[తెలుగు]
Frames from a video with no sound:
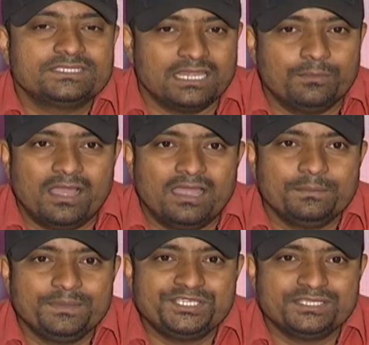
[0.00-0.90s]
చాలా బాగా
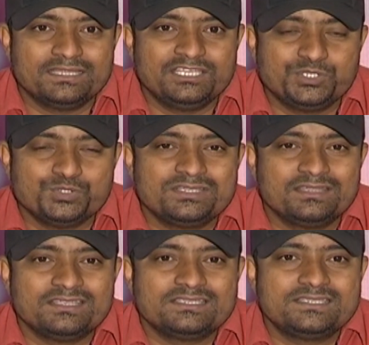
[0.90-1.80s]
అనిపించింది
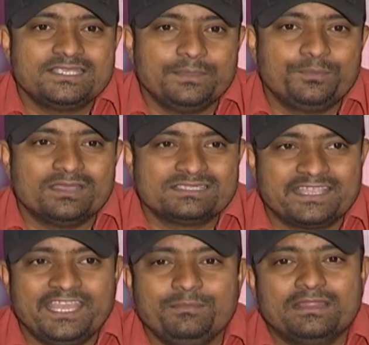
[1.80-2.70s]
అని సేపు ఆ
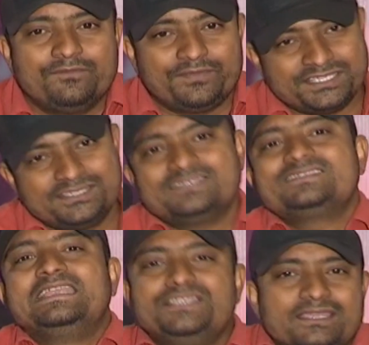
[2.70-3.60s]
స్క్రీన్ మీద ఆ
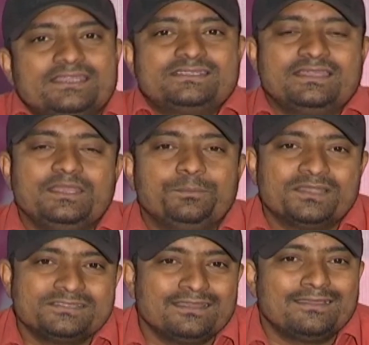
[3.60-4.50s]
ఫ్రెష్నెస్ని ఎంజాయ్ చేశాను నేను
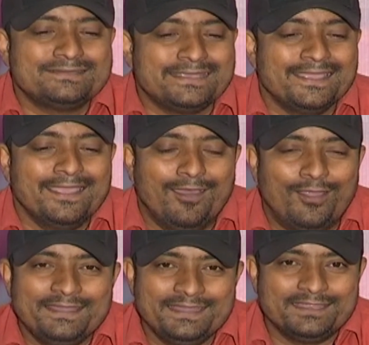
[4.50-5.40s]
పర్సనల్గా యాజ్ ఏ
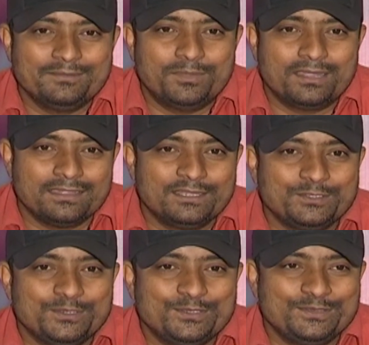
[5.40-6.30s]
ఆడియన్గా
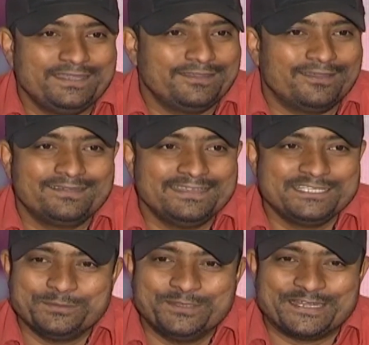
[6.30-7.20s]
మాట్లాడుతున్నాను నేను నాట్
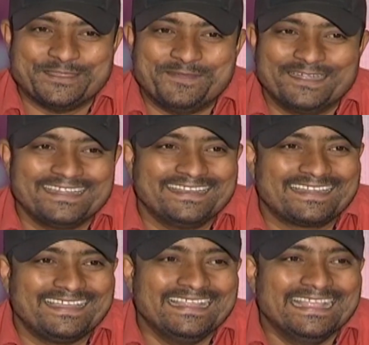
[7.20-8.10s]
డిస్ట్రిబ్యూటర్గా
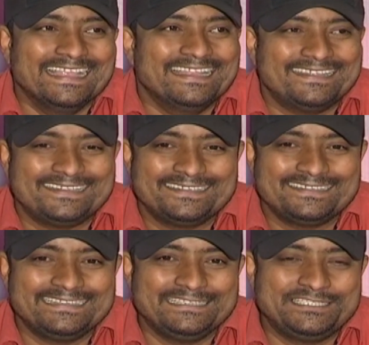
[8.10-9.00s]
మాట్లాడట్లా
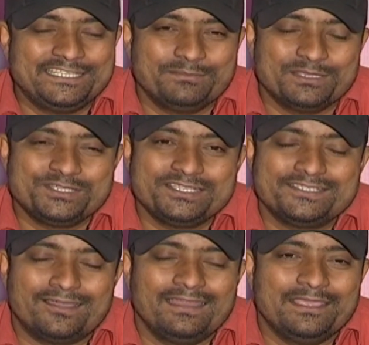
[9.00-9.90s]
నేను సినిమా చూసి
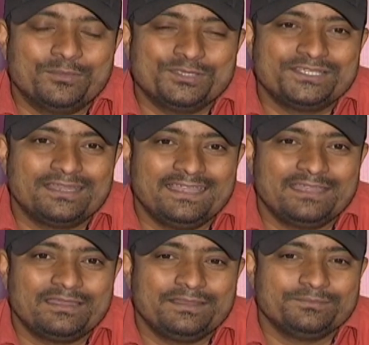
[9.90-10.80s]
చాలా ఎమోషనల్
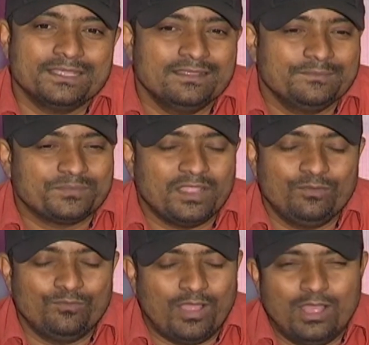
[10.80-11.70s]
అయినాను అంటే
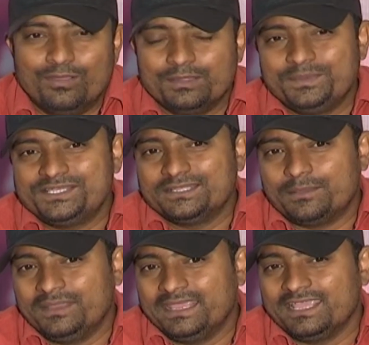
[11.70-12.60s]
వావ్ అనిపించింది
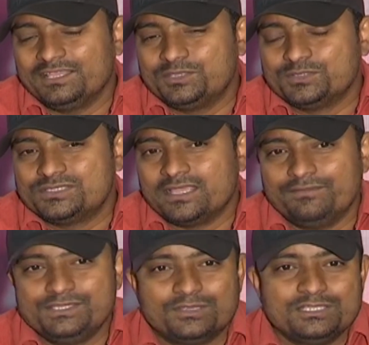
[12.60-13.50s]
ఆ మేకింగ్ చూస్తే ఆ
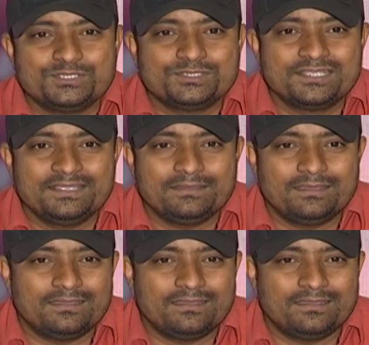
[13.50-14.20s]
విజువల్ చూస్తే